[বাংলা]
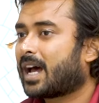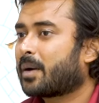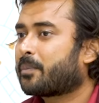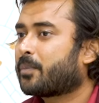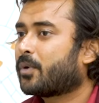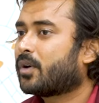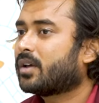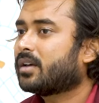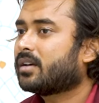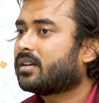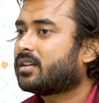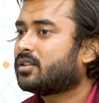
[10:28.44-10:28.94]

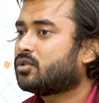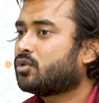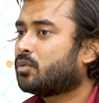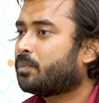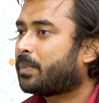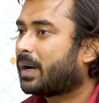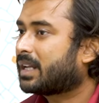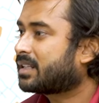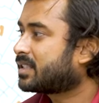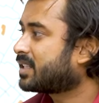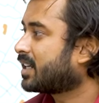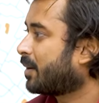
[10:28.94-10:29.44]
তারপরে কিছু
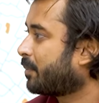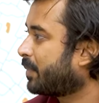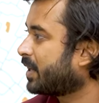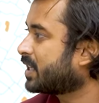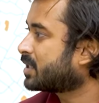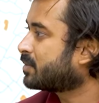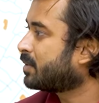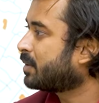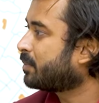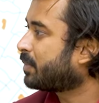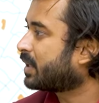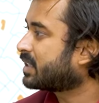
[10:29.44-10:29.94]
পাচ্ছে না
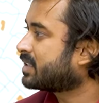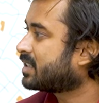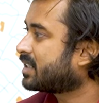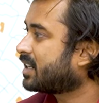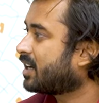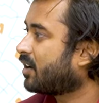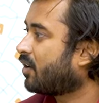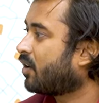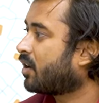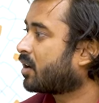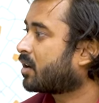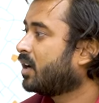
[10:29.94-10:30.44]
প্লেসমেন্ট পাচ্ছে
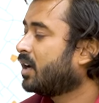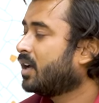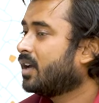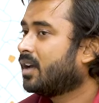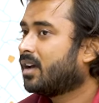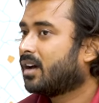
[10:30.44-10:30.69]
না আর